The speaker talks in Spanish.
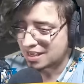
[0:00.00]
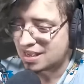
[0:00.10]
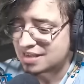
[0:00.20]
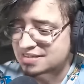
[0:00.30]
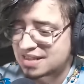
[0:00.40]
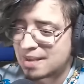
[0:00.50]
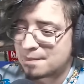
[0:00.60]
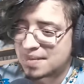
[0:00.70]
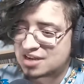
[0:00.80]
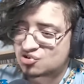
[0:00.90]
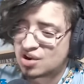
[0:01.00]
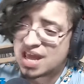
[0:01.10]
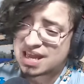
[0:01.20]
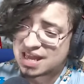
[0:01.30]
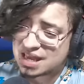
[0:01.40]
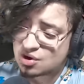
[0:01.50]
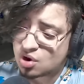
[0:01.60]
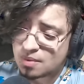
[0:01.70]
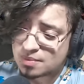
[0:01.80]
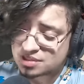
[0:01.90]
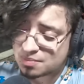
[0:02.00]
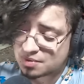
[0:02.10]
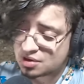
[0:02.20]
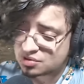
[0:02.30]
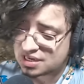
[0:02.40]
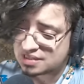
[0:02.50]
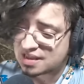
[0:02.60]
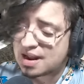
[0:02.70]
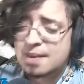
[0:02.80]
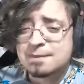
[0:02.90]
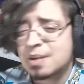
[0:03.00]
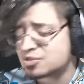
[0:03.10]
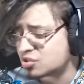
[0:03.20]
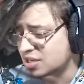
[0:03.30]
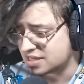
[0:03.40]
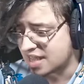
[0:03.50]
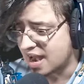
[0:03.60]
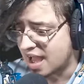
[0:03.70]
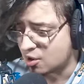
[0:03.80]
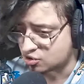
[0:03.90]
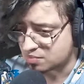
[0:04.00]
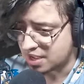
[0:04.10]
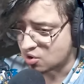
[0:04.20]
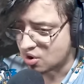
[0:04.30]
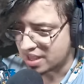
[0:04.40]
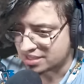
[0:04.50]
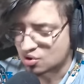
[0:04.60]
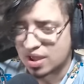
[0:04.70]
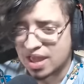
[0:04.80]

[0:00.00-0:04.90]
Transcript: este personaje que no lo vamos a poder utilizar, vamos a utilizar a los mejores, ¿ok?